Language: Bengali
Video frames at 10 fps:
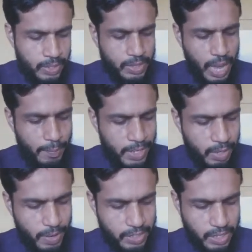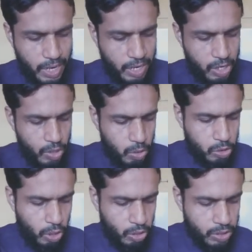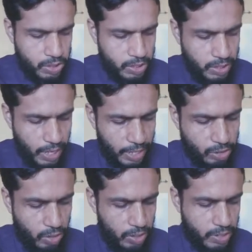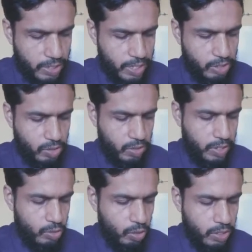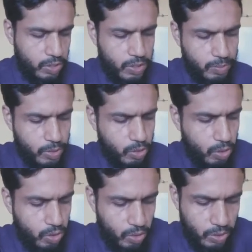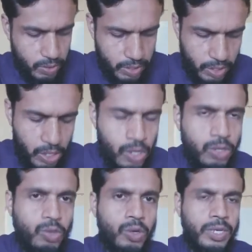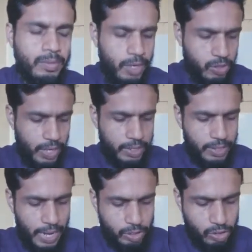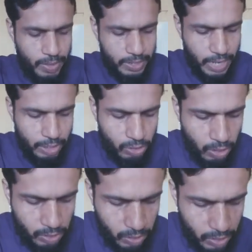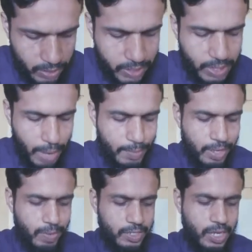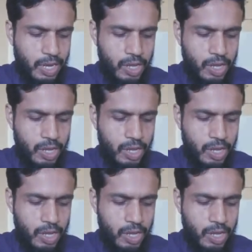তামিল ভাষা ও সংস্কৃতির আন্দোলনকে কেন্দ্র করে দলিতদের মধ্যে ঐক্য গড়ে ওঠে দক্ষিণ ভারতে এক সময় একটা আন্দোলন গড়ে ওঠে তামিল ভাষা